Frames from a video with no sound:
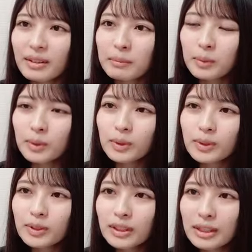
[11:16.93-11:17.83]

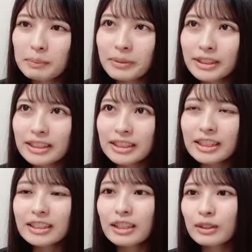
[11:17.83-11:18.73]
モノクロがやっぱ一
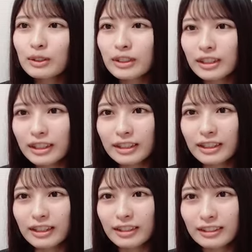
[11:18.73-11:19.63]
ん最高だなっ
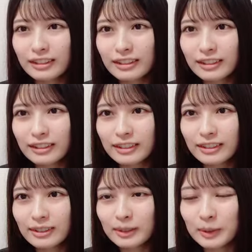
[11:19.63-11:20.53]
て
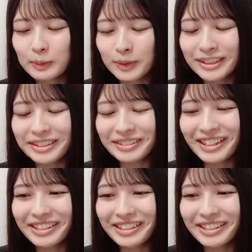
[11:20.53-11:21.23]
思っちゃう